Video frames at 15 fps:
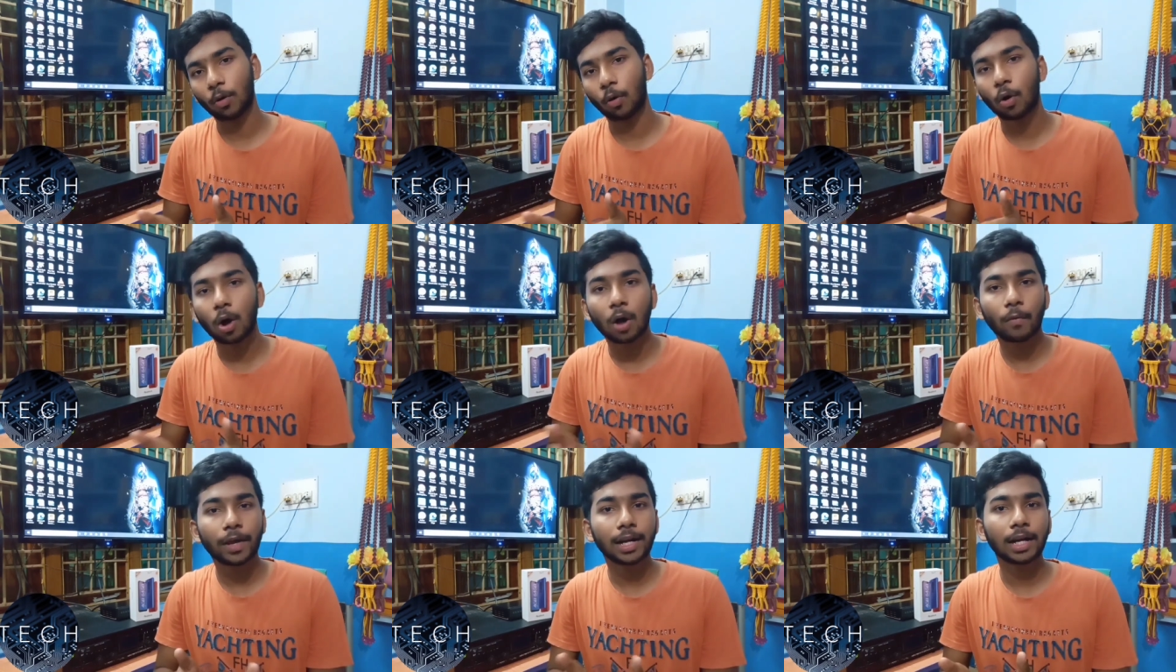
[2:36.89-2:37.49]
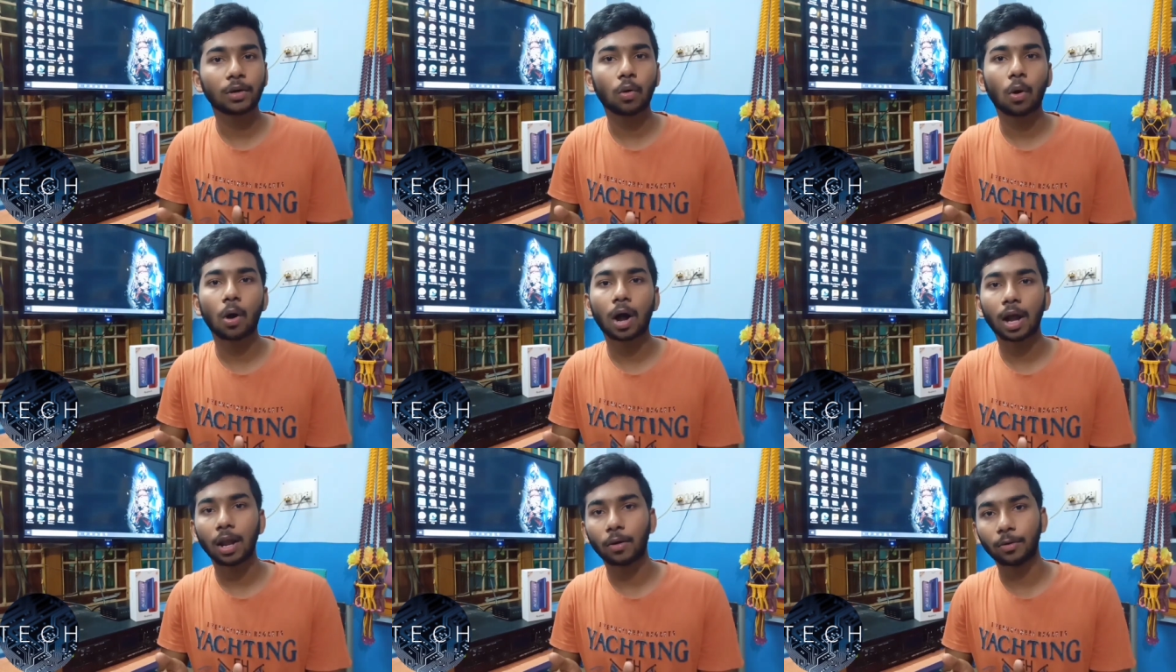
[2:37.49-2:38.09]
ఒక్కొక్క వేరియంట్కి
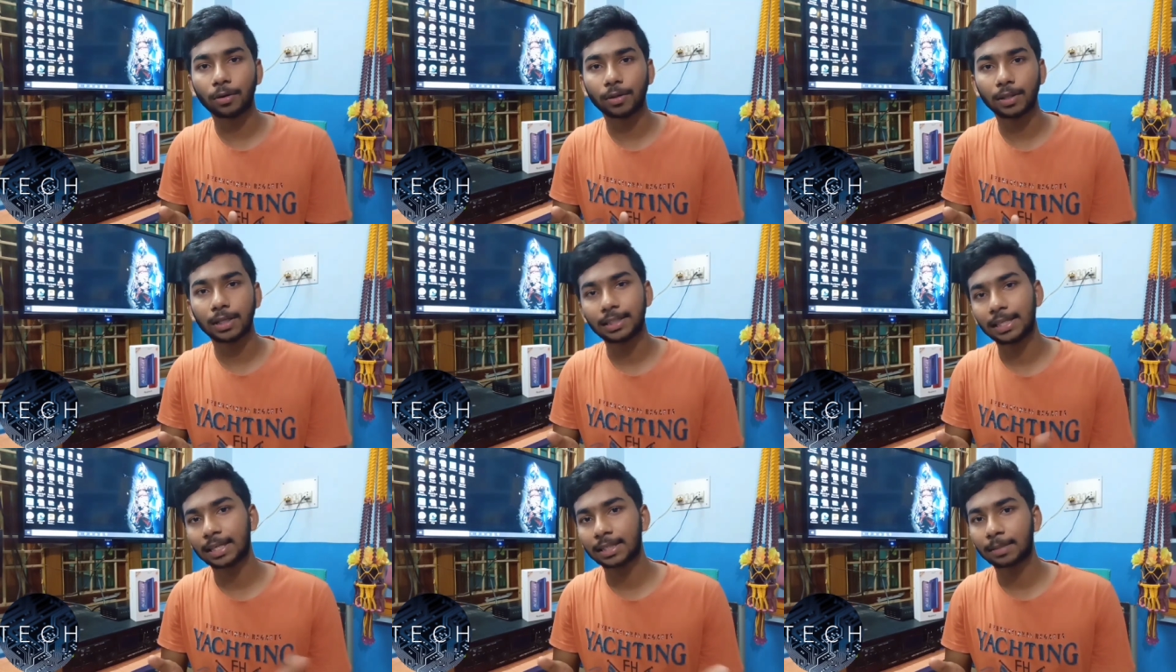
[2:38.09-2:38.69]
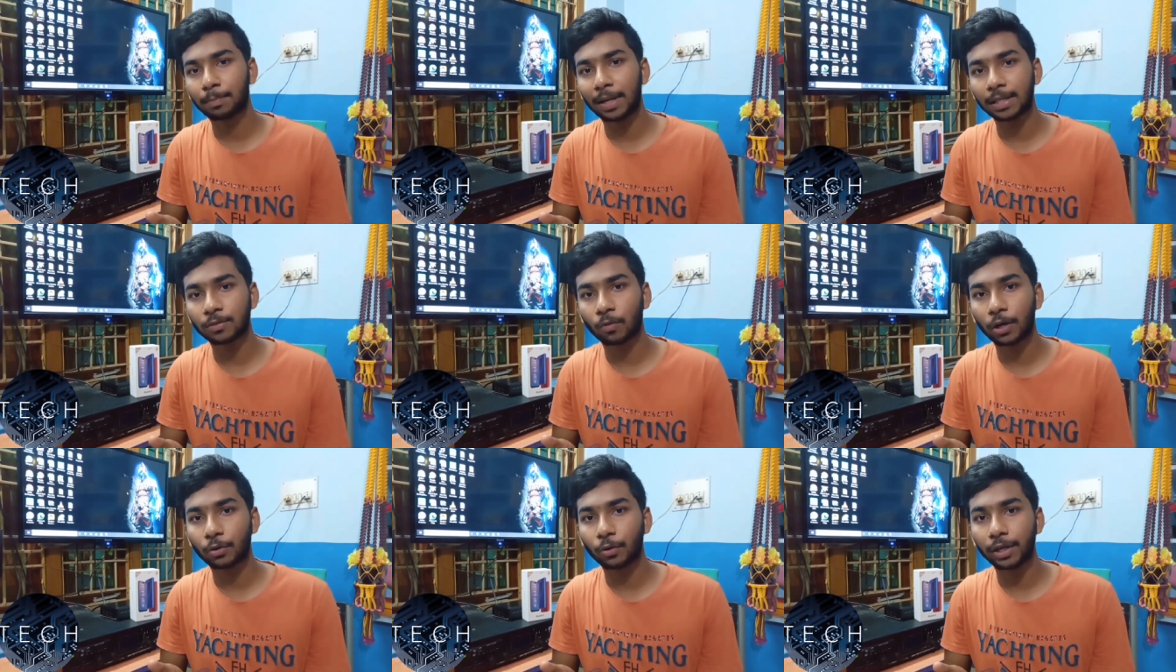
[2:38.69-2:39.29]
ఒక్కొక్కలా ఉంటుంది సిక్స్ ప్లస్
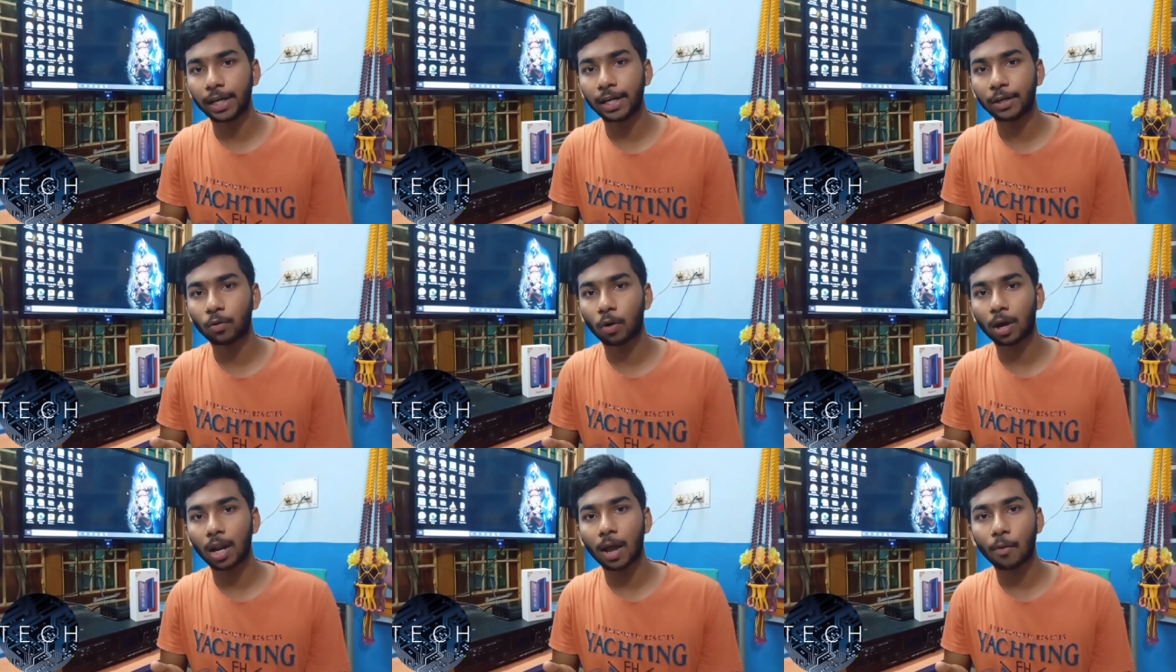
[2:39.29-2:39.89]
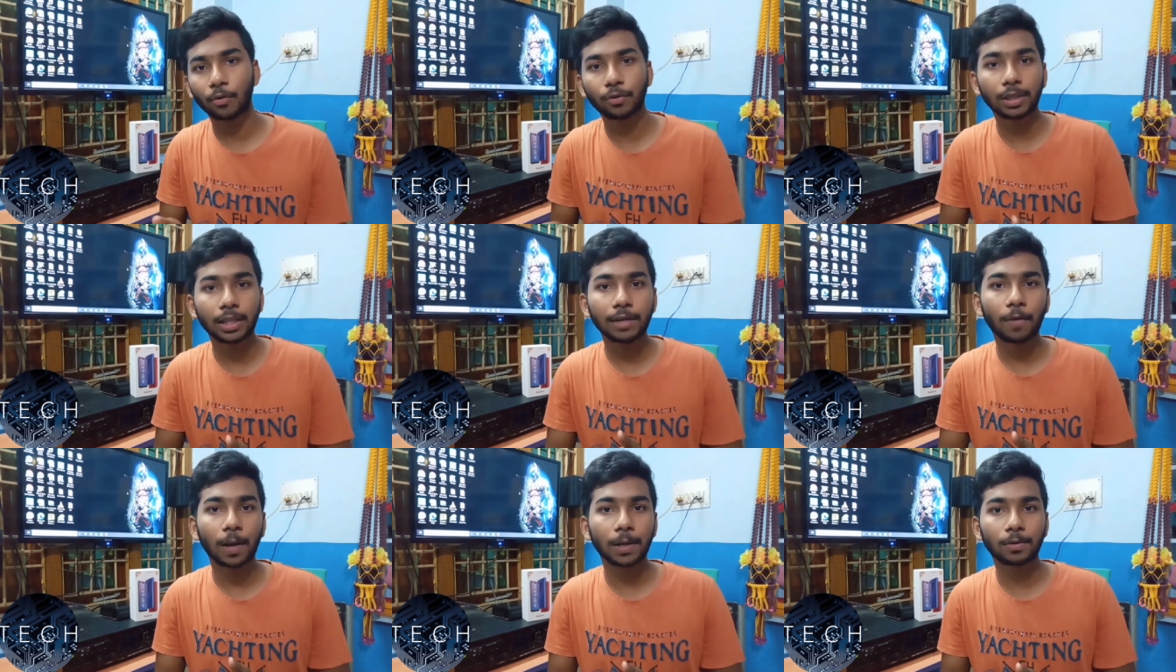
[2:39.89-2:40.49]
వన్ ట్వంటీ ఎయిట్కి ఒకలాగా ఉంటుంది
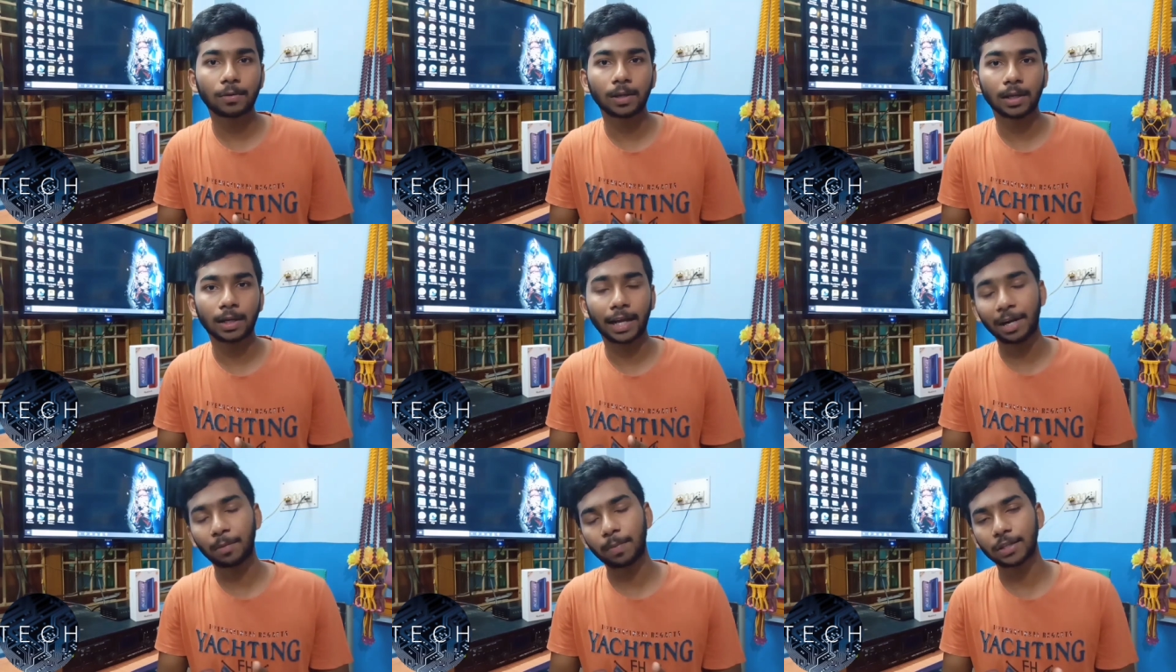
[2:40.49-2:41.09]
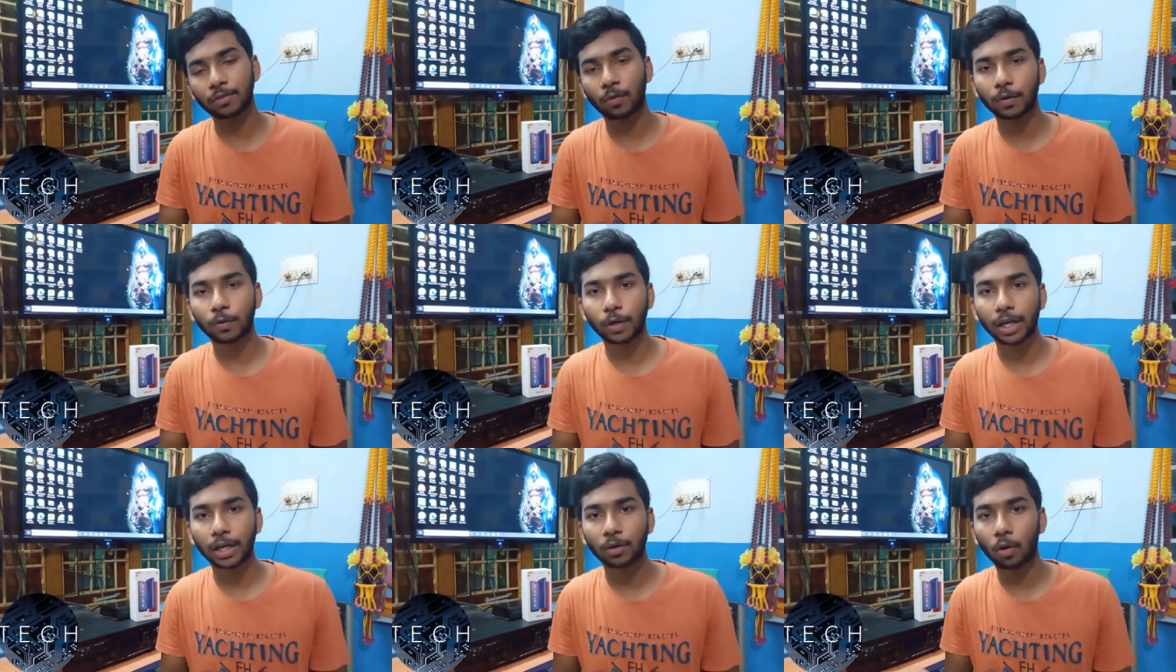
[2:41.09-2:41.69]
వన్ ఎయిట్ ప్లస్ వన్
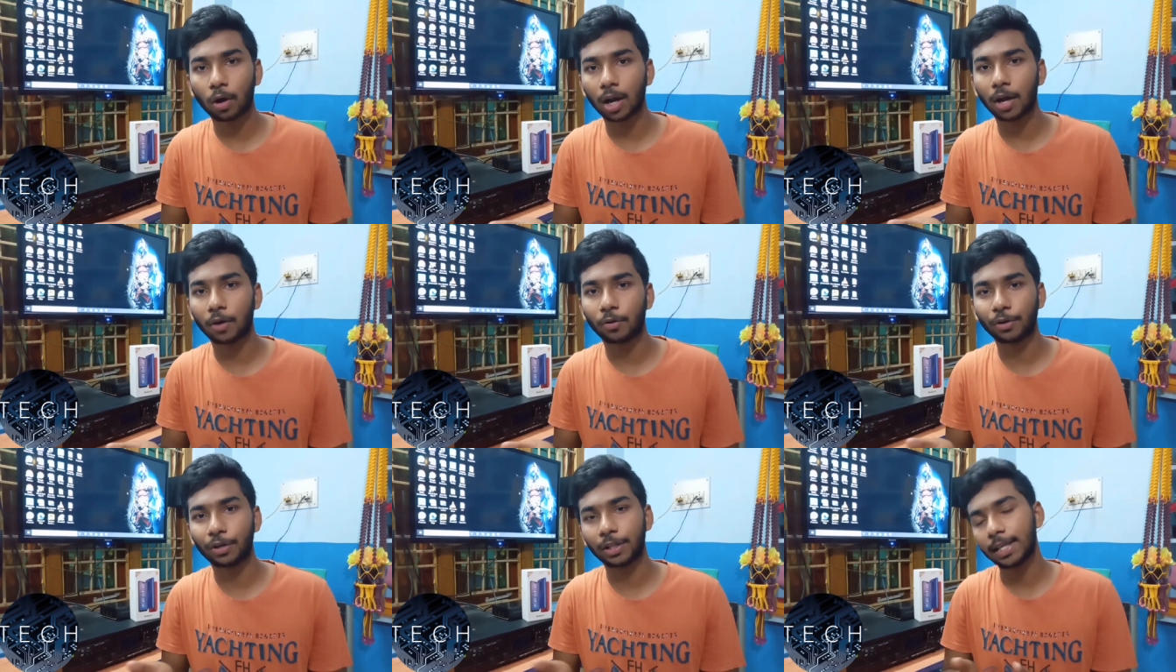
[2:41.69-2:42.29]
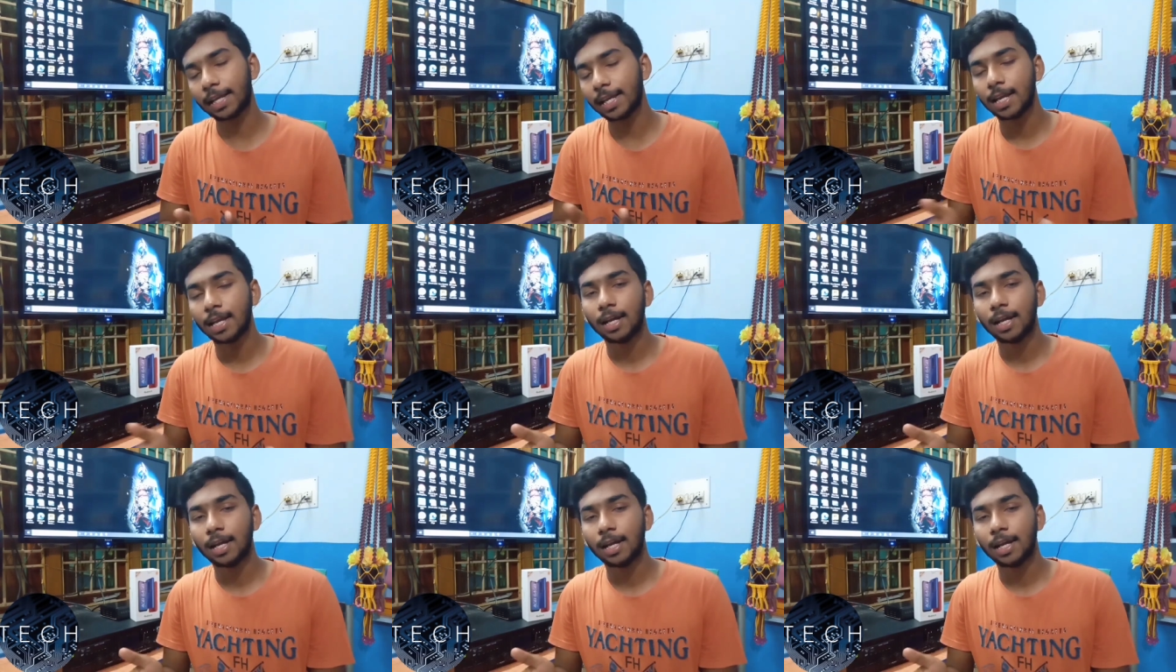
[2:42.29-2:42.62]
ట్వంటీ ఎయిట్కి ఒకలాగా ఉంటుంది